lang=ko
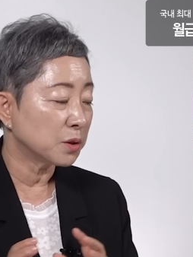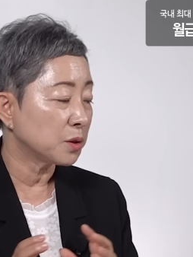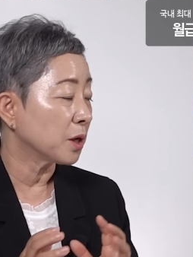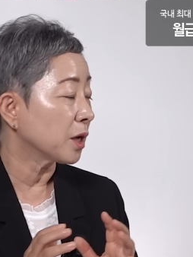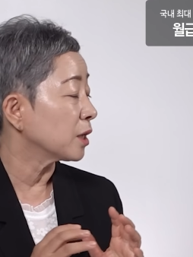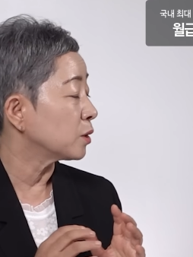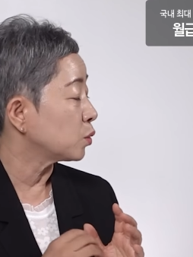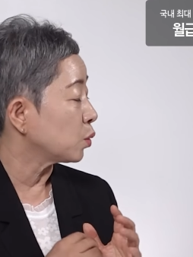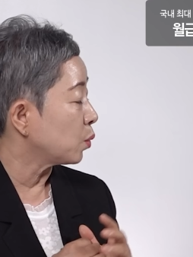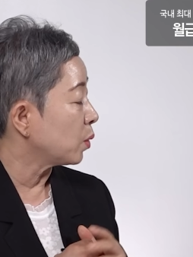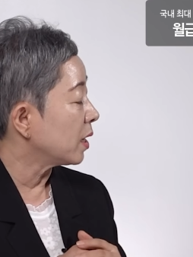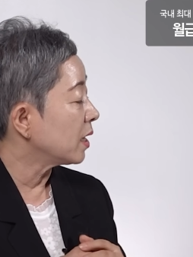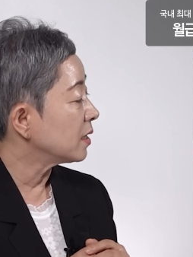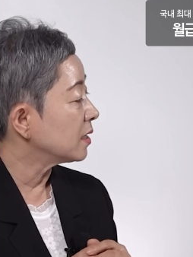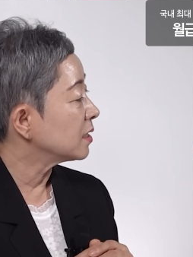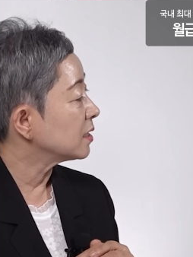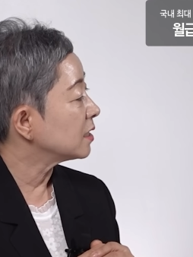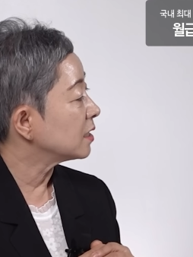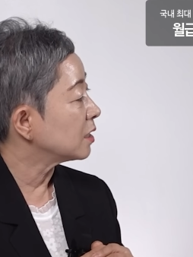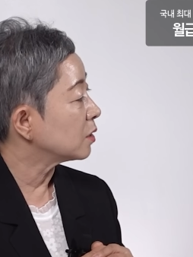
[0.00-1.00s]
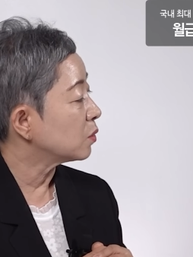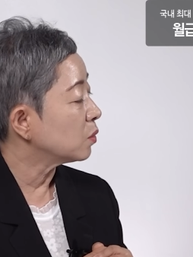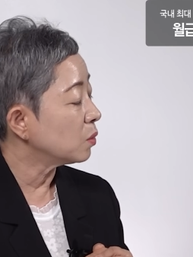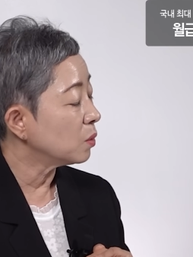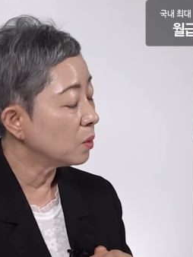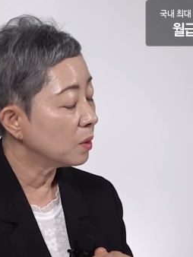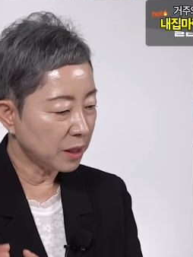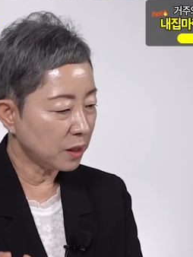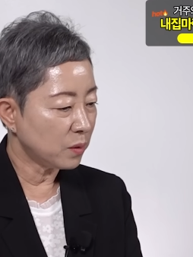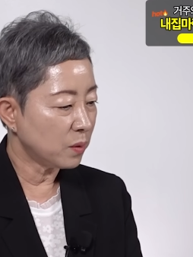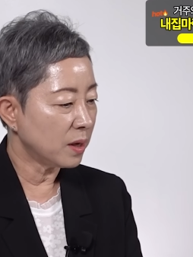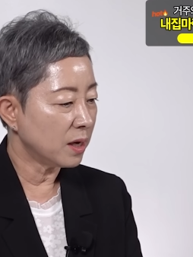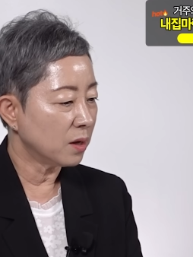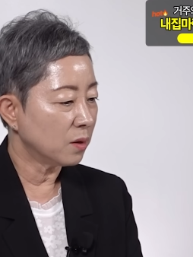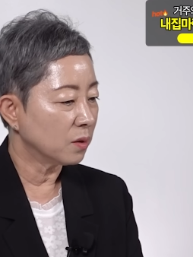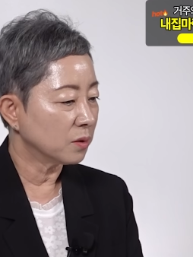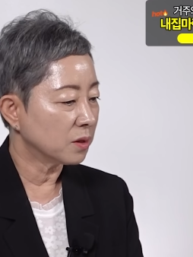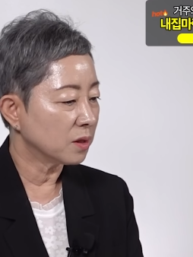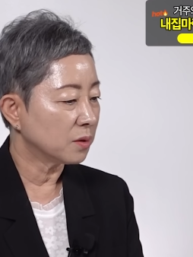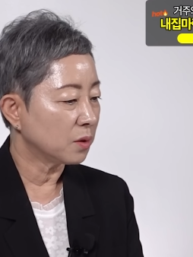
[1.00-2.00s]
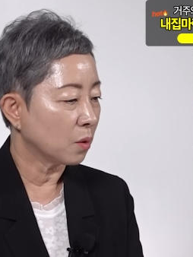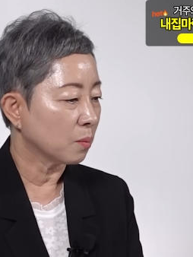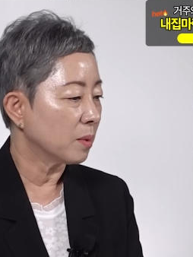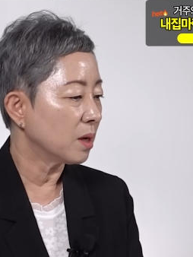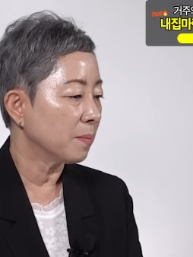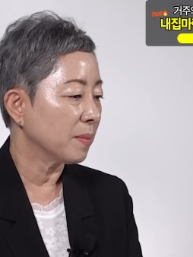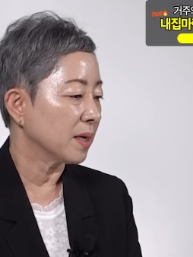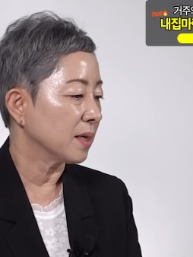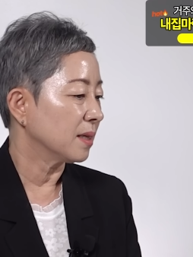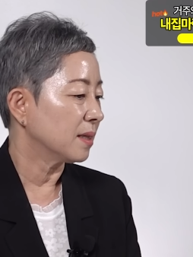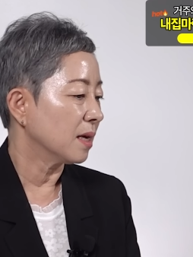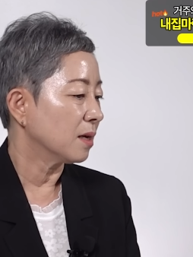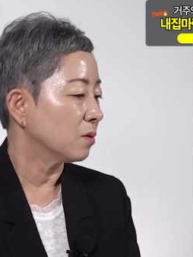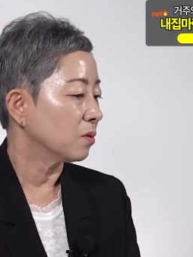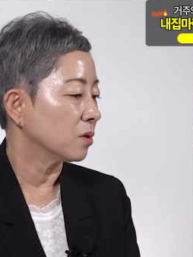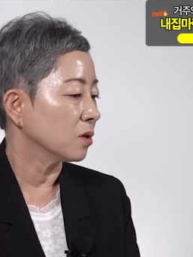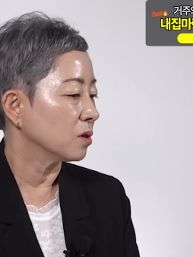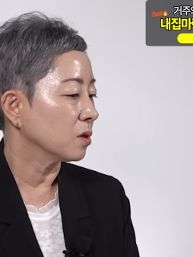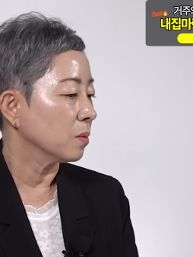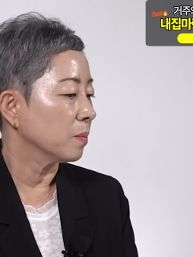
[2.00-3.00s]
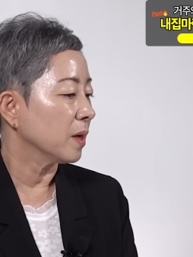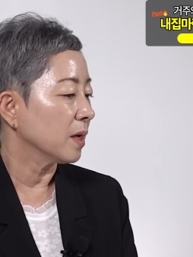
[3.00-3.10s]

되게 좋아하는 일이고 필요한 것을 정말 많이 땄거든요.